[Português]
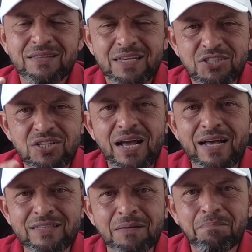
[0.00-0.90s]
Na
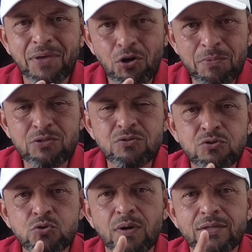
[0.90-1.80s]
estrada, pelo menos
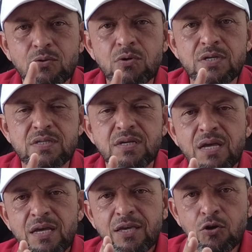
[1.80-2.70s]
uns 14
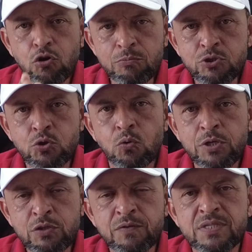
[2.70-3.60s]
quilômetros
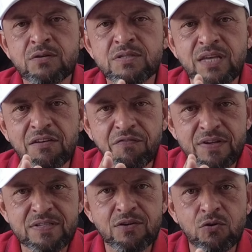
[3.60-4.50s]
com litro você consegue
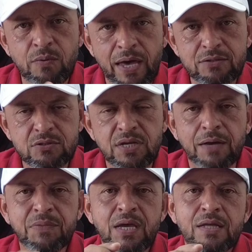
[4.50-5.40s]
fazer com Etios,
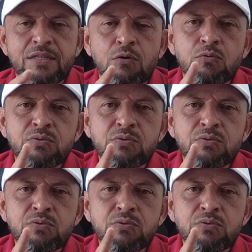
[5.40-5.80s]
tá? Tem